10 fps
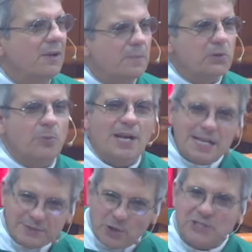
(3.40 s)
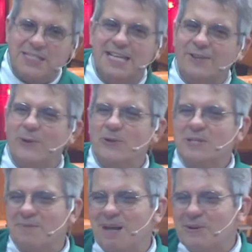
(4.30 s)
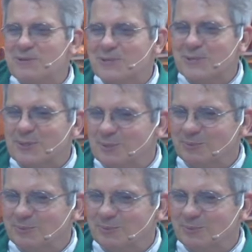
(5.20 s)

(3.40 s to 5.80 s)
Pues buenas noches a todos, hermanos.